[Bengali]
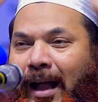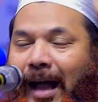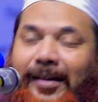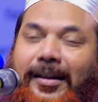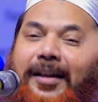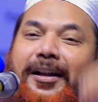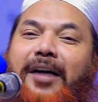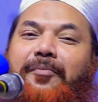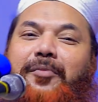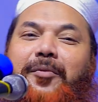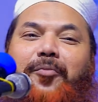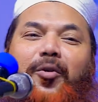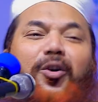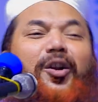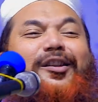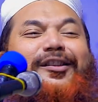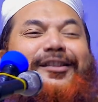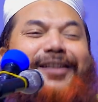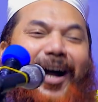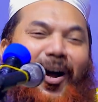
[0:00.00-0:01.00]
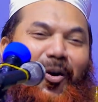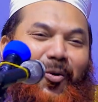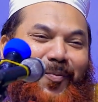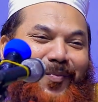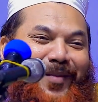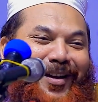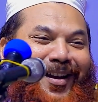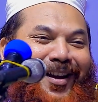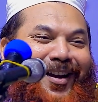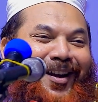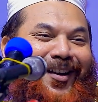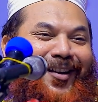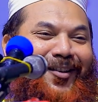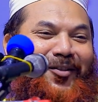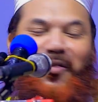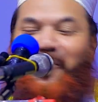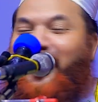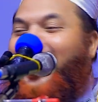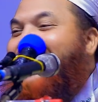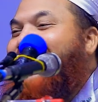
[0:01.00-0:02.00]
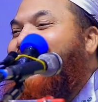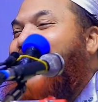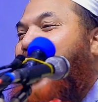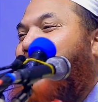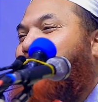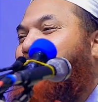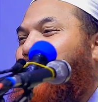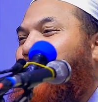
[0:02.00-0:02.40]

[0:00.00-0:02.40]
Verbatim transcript: আল্লাহর হাবিব বলেন যাও তোমার চার